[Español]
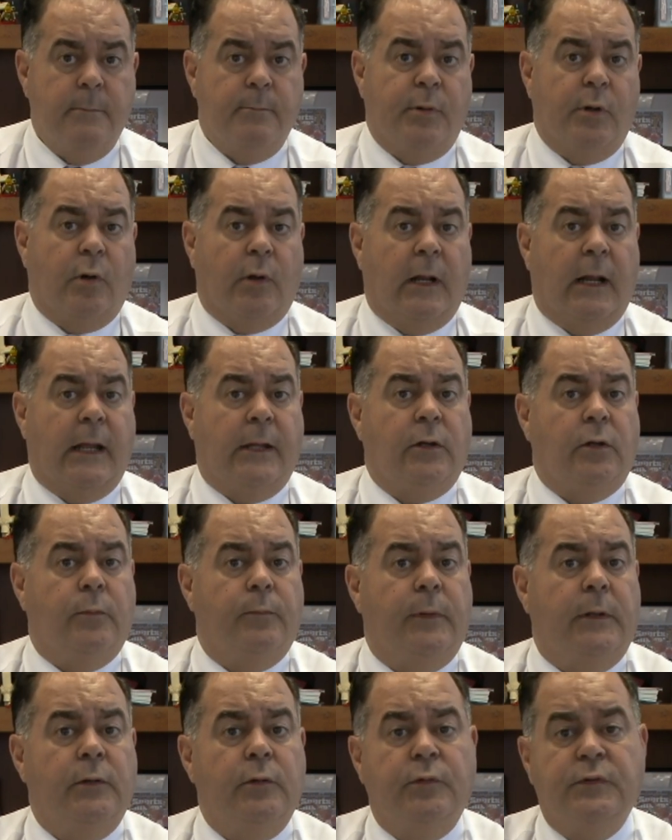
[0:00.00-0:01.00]
Pero en el año
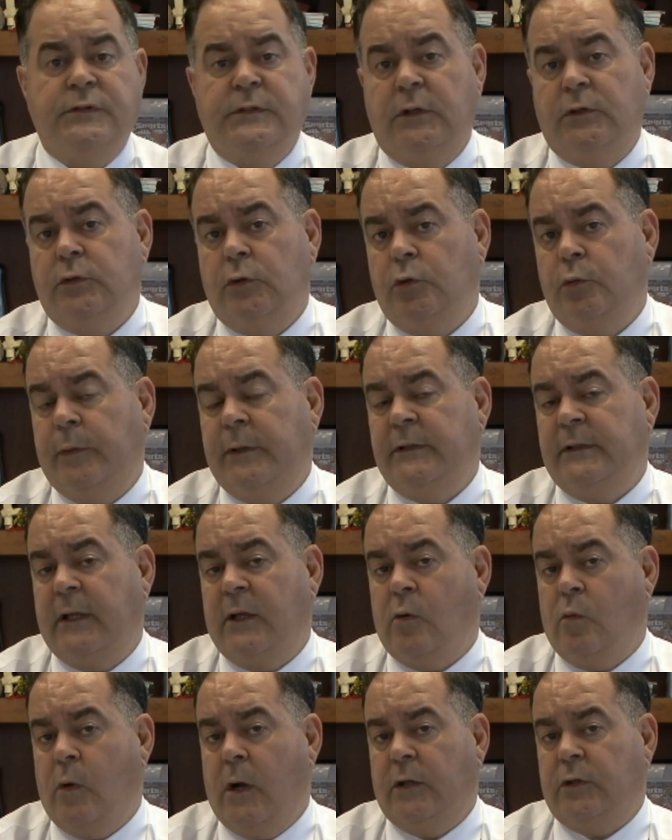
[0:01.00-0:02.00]

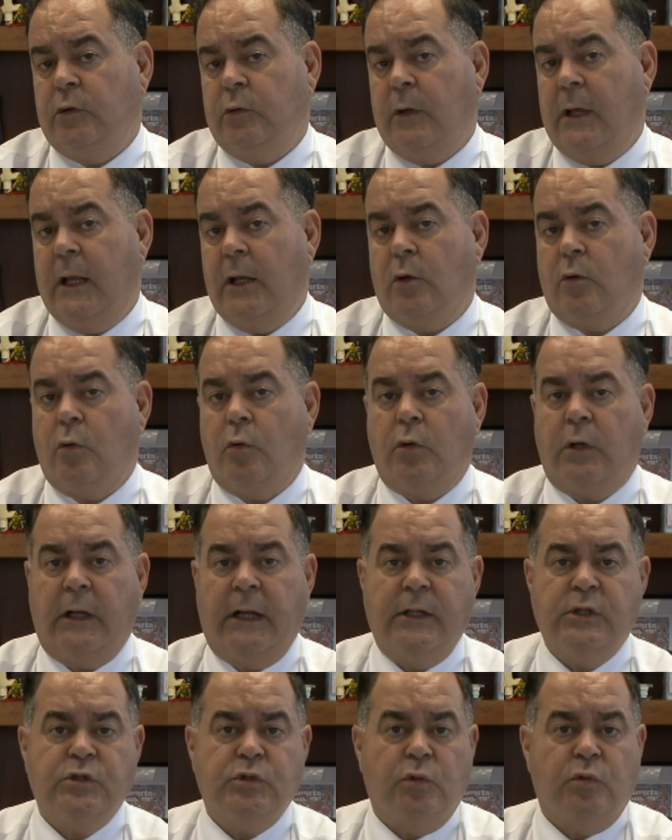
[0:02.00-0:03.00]
1994 el
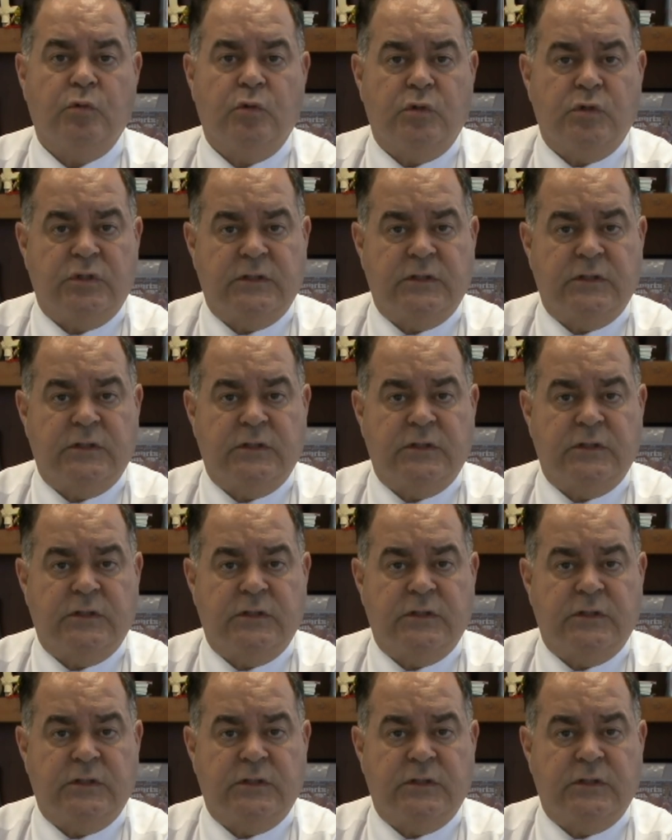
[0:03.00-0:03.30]
Congreso